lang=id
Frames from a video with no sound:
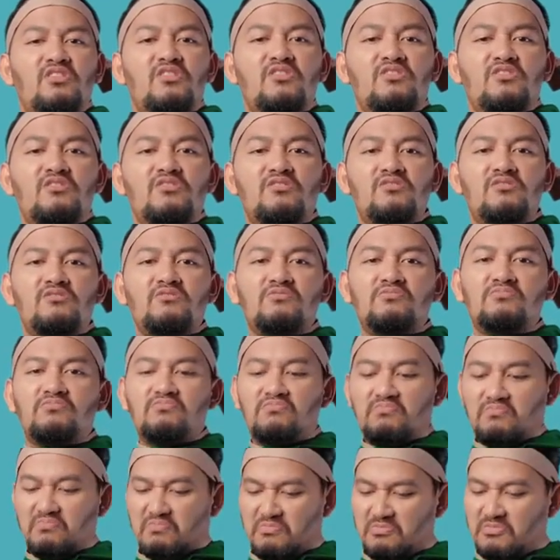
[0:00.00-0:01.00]
yang
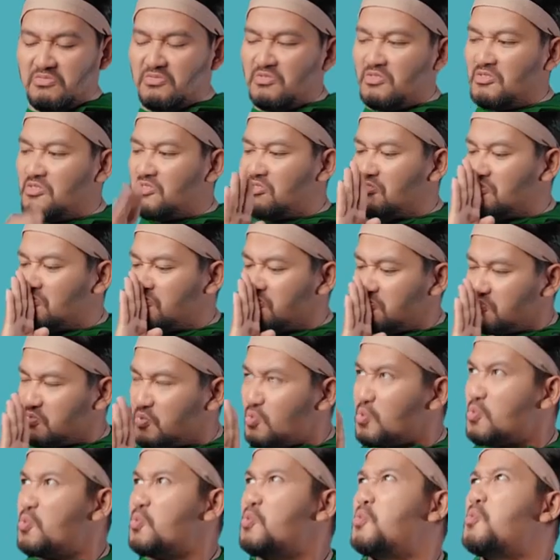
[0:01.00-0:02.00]
dimilikinya,
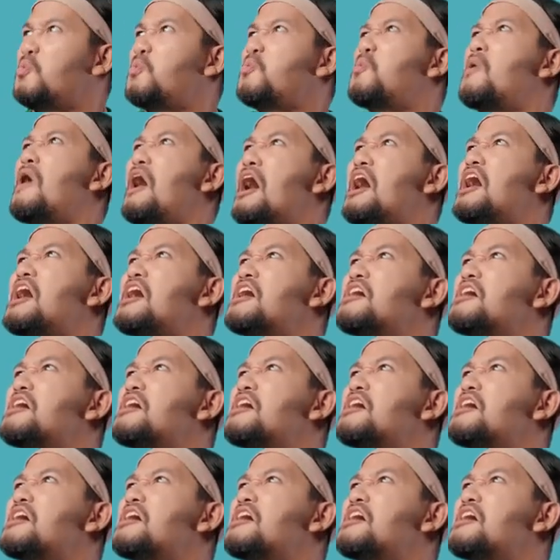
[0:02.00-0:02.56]
Firaun menyebut